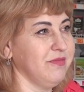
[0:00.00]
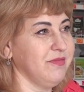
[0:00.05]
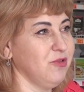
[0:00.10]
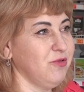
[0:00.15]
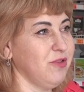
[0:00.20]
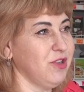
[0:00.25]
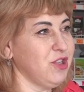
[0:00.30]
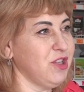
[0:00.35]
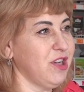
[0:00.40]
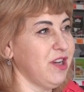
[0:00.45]

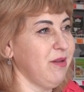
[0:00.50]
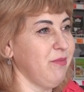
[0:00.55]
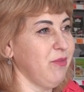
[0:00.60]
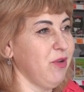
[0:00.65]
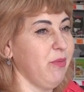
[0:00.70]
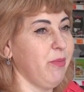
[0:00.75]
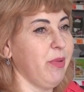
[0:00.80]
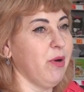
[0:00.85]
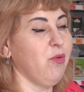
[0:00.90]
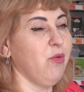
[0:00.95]

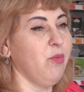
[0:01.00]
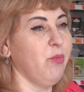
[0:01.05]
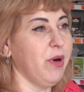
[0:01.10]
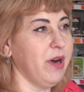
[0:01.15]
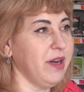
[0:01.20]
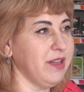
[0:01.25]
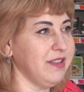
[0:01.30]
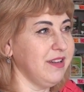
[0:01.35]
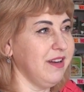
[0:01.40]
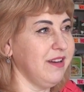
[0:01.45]
уважаемые
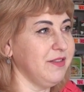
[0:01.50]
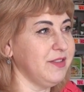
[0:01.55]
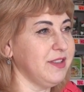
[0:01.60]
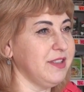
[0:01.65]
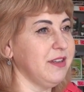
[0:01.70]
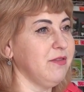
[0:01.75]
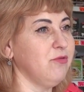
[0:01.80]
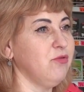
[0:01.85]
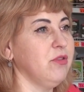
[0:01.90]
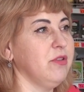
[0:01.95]
покупатели,
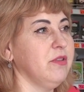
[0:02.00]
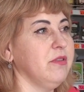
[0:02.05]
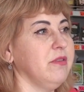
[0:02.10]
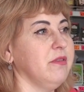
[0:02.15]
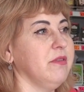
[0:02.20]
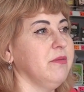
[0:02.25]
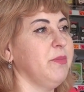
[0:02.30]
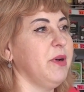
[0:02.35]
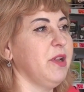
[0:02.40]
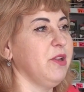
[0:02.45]
всего
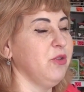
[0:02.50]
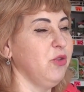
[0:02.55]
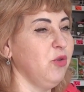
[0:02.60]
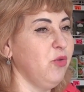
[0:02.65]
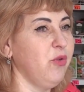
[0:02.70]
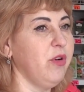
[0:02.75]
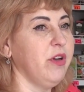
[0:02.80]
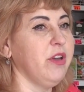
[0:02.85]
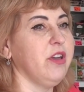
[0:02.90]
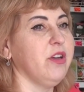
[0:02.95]

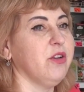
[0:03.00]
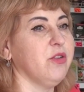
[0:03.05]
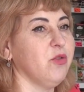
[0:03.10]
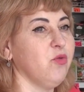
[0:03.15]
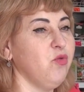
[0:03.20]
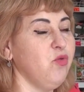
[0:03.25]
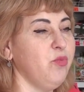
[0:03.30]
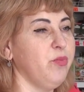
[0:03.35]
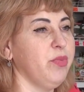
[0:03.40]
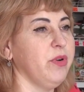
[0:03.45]
полно и
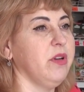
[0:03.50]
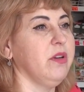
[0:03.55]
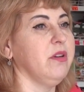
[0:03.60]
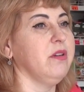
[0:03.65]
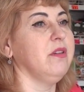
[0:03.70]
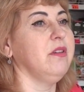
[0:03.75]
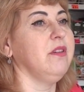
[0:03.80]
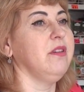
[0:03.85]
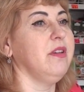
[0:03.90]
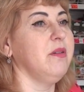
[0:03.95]

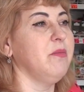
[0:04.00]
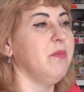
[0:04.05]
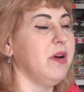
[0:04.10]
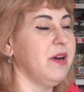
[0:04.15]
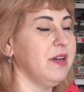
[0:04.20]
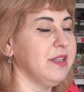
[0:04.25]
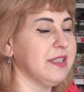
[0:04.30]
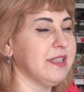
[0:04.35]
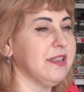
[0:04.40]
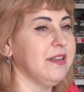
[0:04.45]
крупы, и
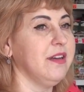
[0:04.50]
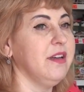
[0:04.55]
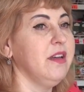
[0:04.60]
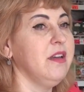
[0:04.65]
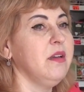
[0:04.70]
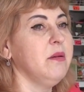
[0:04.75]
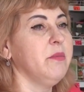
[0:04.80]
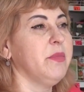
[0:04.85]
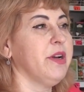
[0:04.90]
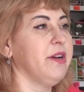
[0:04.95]
масло.
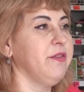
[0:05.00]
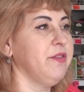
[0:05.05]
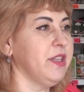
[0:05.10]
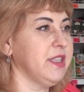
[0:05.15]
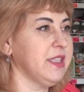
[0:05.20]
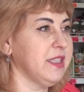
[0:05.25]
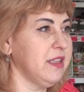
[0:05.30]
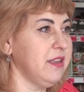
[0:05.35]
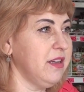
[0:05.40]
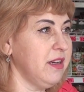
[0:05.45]
Правда,
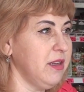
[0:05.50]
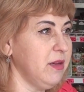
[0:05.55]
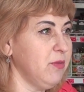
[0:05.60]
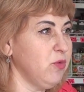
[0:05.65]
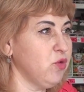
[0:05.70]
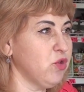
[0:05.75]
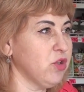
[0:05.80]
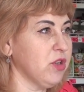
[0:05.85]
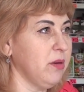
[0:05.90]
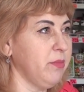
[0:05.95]
цена
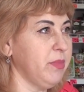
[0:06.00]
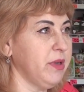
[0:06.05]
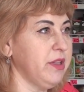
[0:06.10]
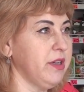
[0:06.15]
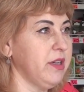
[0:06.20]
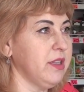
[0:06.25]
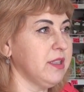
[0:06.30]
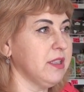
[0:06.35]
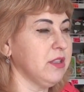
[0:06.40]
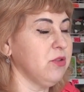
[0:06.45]
немножко
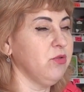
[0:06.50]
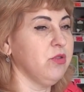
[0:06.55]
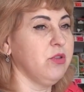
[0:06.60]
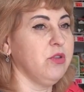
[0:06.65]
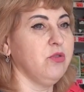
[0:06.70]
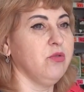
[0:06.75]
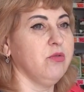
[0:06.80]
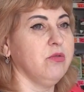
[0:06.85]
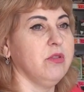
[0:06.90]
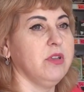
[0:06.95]
подрастет,
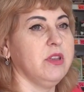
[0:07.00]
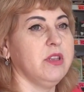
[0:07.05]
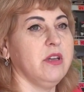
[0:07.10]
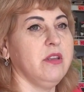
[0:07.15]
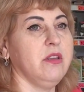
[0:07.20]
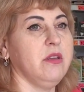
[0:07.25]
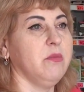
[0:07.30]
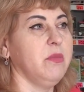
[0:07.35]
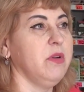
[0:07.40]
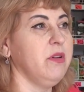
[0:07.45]
но это
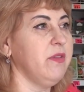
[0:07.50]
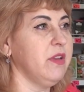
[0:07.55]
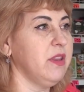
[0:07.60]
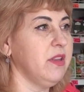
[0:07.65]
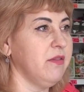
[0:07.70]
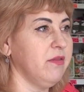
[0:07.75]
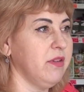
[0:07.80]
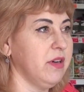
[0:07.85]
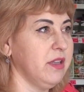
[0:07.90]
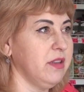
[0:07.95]
не мы
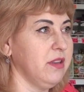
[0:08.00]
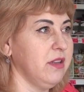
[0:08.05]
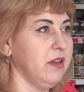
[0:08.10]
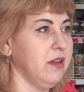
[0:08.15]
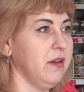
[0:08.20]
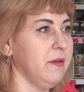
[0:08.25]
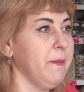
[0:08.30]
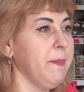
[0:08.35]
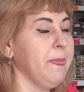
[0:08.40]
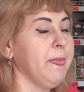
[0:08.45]

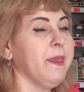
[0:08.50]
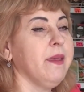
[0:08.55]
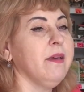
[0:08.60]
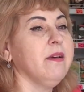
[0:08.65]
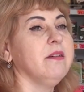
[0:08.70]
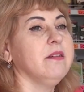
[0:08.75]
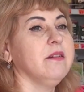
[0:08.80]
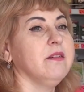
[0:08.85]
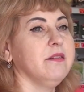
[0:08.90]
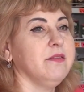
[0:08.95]
виноваты.
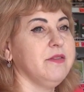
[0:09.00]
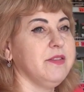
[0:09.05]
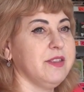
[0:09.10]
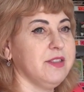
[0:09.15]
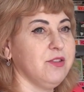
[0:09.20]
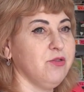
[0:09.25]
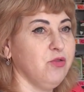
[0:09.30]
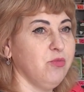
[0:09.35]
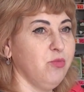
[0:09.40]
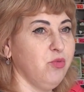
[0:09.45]
Э,
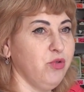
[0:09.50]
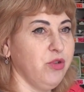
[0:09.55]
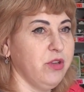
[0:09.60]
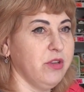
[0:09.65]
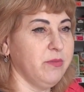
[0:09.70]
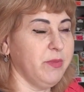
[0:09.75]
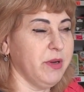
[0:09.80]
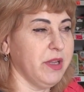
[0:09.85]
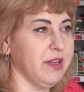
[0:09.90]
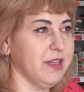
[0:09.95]
все
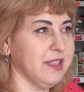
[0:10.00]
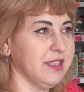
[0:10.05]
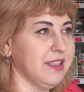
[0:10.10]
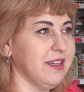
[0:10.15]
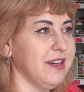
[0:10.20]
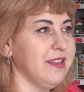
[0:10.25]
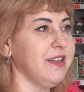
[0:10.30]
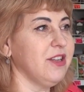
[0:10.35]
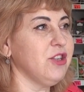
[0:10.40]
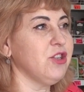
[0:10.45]
будет
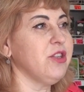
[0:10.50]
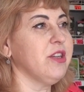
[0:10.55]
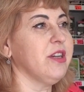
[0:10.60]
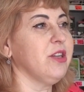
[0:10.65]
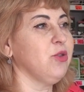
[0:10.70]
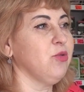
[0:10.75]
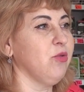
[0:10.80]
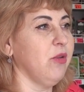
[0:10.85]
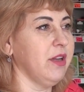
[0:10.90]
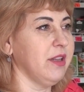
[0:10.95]
предостаточно,
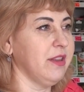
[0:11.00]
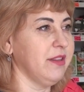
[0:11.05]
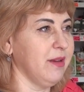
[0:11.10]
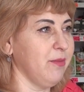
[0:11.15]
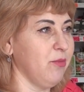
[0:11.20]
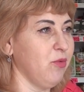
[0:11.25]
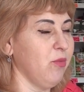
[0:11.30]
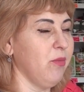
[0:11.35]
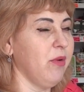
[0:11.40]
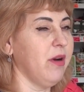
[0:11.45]
и туалетной
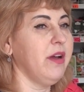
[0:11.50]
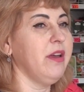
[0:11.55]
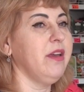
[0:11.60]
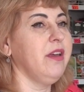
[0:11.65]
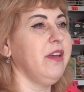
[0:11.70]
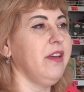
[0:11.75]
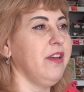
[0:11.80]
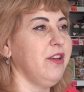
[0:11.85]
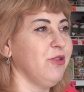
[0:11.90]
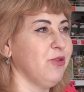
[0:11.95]

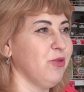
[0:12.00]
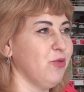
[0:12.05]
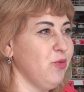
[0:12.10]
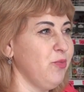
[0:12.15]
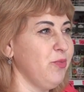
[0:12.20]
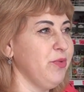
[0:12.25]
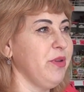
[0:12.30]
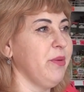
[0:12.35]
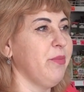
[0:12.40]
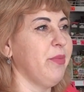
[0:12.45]
бумаги, и
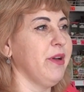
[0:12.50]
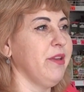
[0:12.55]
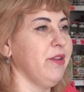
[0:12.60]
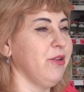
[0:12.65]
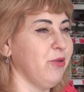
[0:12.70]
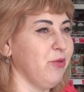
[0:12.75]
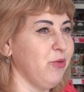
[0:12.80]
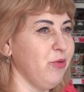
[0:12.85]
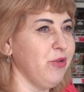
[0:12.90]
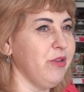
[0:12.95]
круп, не
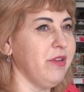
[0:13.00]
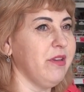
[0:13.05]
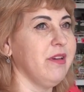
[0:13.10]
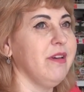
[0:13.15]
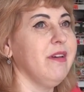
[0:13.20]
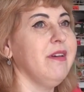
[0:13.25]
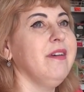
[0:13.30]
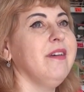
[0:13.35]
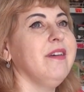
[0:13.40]
паникуйте,